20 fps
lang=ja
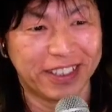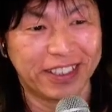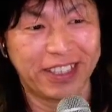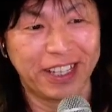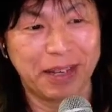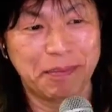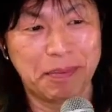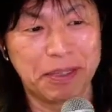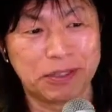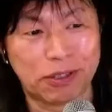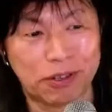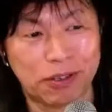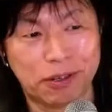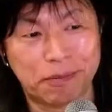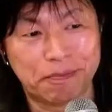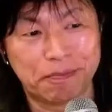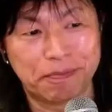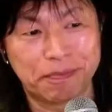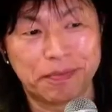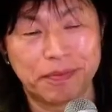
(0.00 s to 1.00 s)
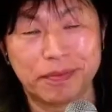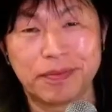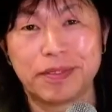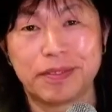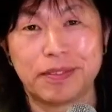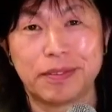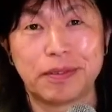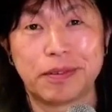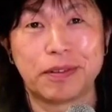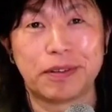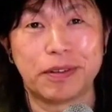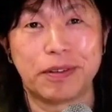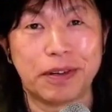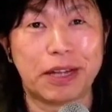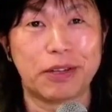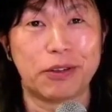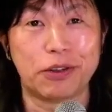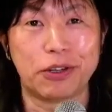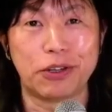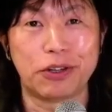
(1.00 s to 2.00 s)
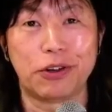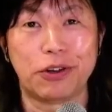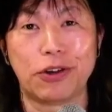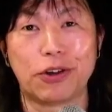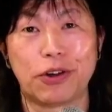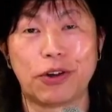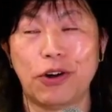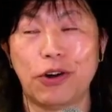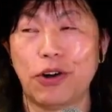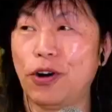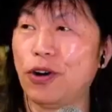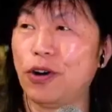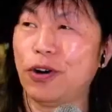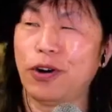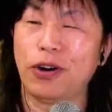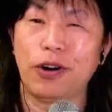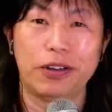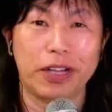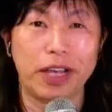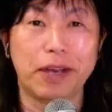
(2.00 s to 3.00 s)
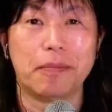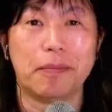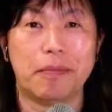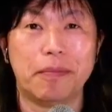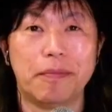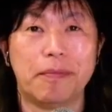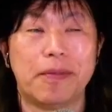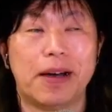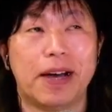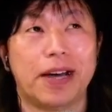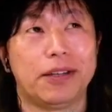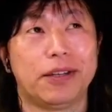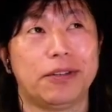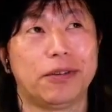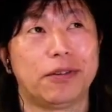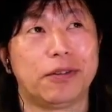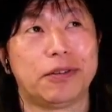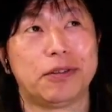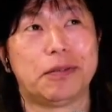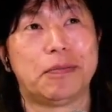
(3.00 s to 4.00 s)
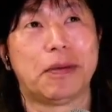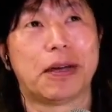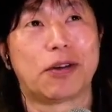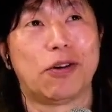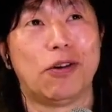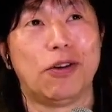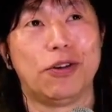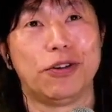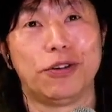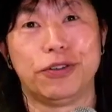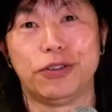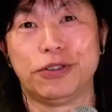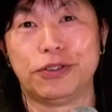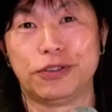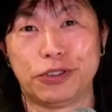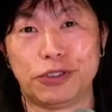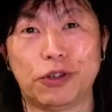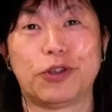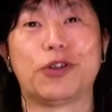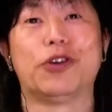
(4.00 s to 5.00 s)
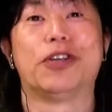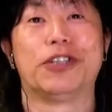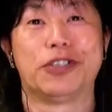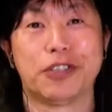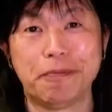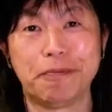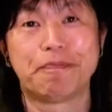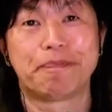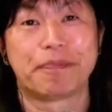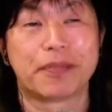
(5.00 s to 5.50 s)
でやっぱりそのあのいろいろこうねあの今こういう状況でしょ。